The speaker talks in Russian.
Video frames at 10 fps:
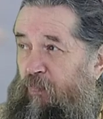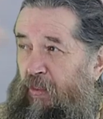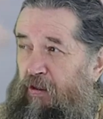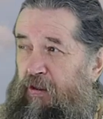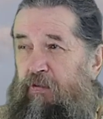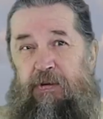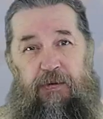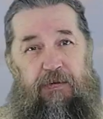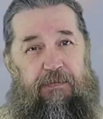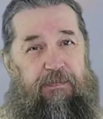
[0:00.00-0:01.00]
я
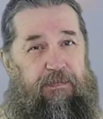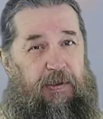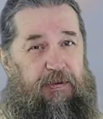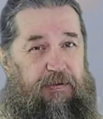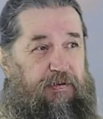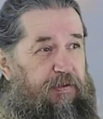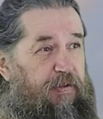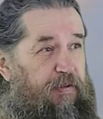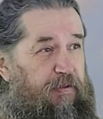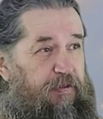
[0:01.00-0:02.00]
видел даже
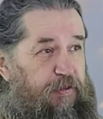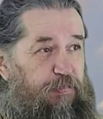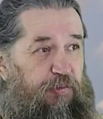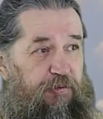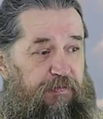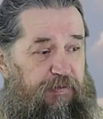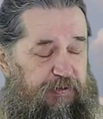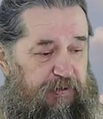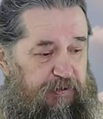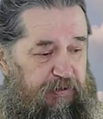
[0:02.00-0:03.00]
спор в
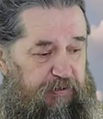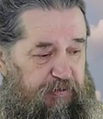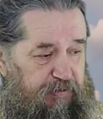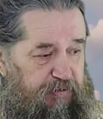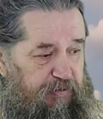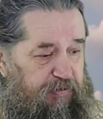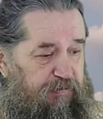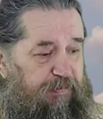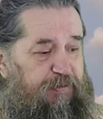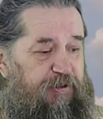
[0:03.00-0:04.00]
интернете, что это
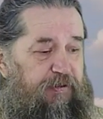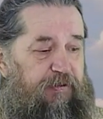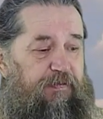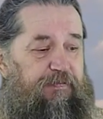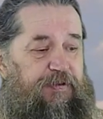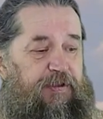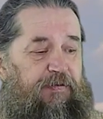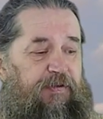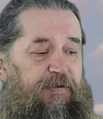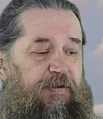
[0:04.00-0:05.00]
вообще
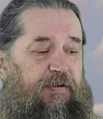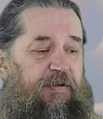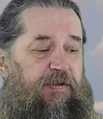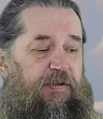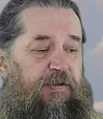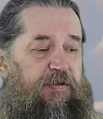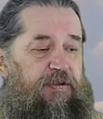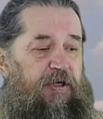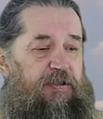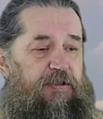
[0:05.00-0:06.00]
вставлена
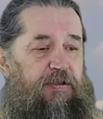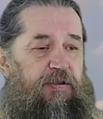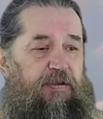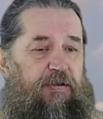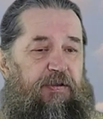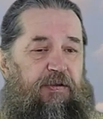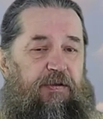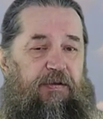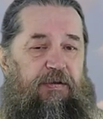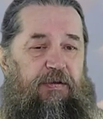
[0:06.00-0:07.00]
часть,
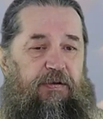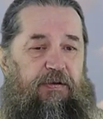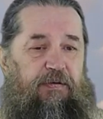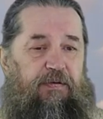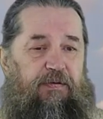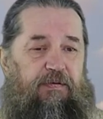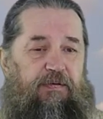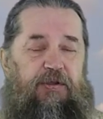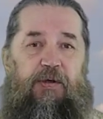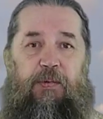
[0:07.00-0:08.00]
и
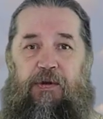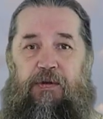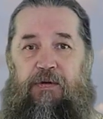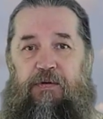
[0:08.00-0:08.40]
не было